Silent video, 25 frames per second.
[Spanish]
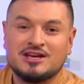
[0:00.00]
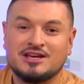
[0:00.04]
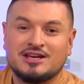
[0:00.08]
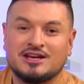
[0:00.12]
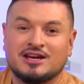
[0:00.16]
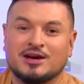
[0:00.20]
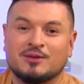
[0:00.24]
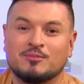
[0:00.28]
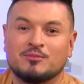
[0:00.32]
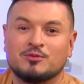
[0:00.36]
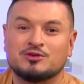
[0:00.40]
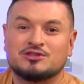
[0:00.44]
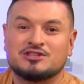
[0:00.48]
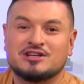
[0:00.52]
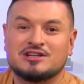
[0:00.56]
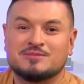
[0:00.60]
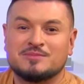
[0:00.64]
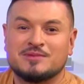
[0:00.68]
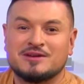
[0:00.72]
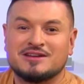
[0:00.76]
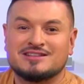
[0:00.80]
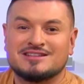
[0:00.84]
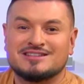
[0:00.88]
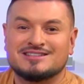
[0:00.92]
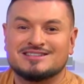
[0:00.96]
y que
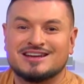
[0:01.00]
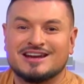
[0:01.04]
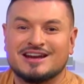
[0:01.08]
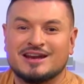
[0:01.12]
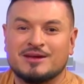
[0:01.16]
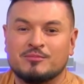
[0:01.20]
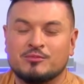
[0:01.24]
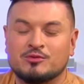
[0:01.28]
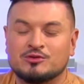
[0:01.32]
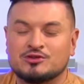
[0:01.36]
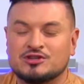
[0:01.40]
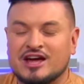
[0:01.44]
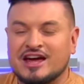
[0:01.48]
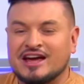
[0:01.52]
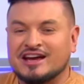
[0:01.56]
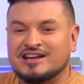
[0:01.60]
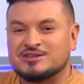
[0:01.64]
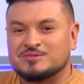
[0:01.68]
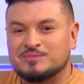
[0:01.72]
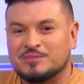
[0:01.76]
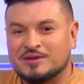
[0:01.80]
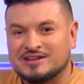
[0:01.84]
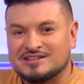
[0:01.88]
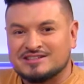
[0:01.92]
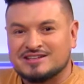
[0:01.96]
muchas veces queremos
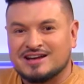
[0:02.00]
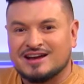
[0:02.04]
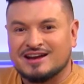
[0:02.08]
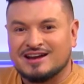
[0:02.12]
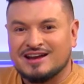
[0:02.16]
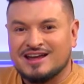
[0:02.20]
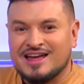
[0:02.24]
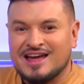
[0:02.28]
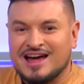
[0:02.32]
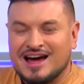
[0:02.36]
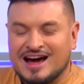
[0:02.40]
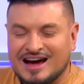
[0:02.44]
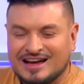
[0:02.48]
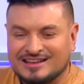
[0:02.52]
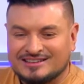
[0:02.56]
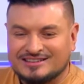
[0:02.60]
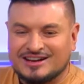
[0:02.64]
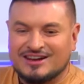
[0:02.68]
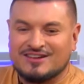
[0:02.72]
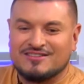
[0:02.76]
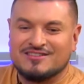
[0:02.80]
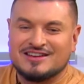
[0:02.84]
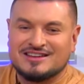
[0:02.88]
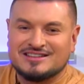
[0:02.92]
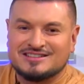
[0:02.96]
expresar a
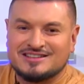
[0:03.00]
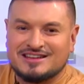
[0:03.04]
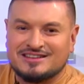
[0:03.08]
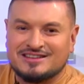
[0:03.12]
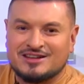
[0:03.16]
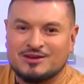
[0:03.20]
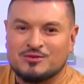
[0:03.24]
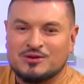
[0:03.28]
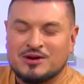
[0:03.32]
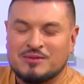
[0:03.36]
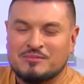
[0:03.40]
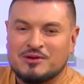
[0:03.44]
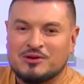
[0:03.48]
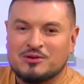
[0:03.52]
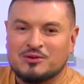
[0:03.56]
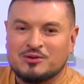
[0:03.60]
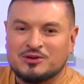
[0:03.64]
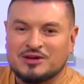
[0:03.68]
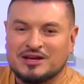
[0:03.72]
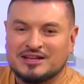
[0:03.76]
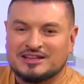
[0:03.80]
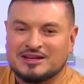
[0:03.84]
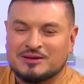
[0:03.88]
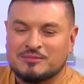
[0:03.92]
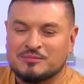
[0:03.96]
través de una
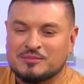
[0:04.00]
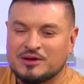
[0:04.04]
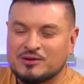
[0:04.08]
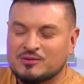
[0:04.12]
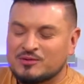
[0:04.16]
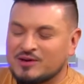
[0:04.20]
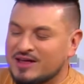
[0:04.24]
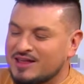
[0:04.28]
melodía también,